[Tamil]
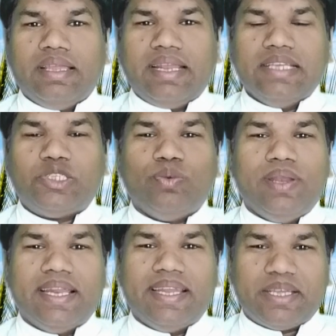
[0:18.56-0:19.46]
இரு
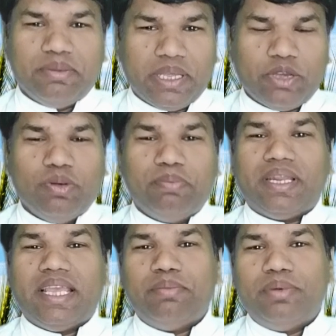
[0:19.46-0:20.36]
இயேசுவில் எனக்கு மிகவும்
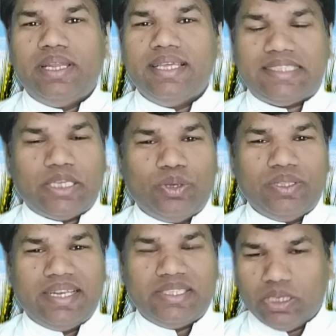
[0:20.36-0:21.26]
பிரியமுள்ள
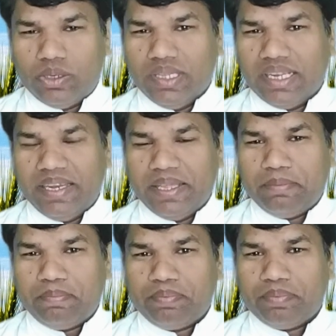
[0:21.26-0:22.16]
சகோதர சகோதரிகளே
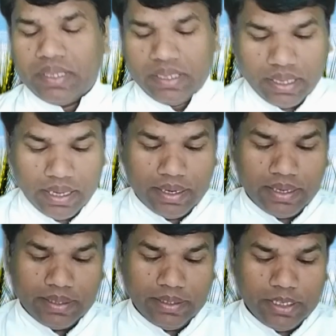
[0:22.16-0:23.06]

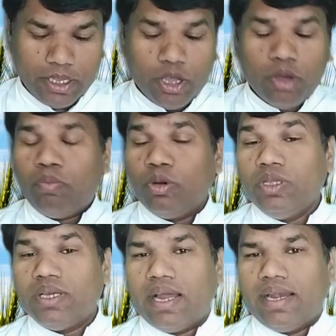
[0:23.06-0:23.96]
இன்று
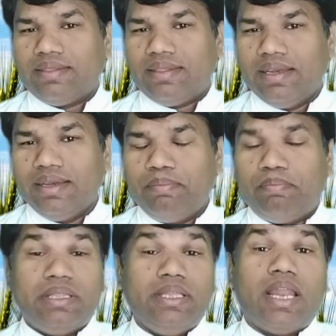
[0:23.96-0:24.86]
பொது காலத்தின்
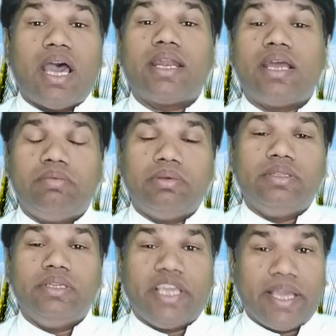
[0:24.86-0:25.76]

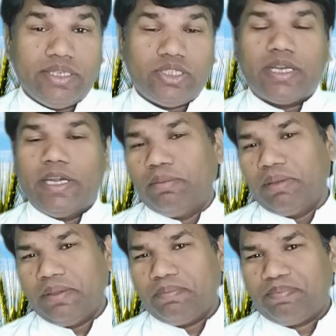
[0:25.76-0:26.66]
பதினாறாவது
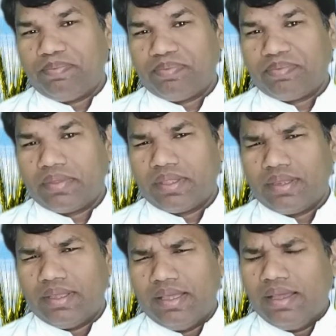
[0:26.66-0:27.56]
ஞாயிற்றுக்கிழமை
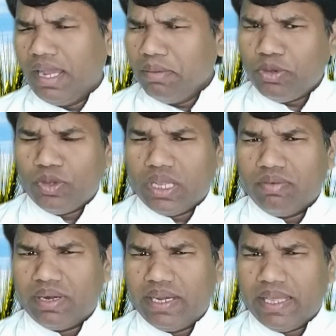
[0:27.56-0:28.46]

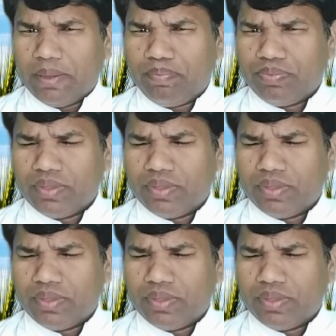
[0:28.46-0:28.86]
அன்புக்குரியவர்களே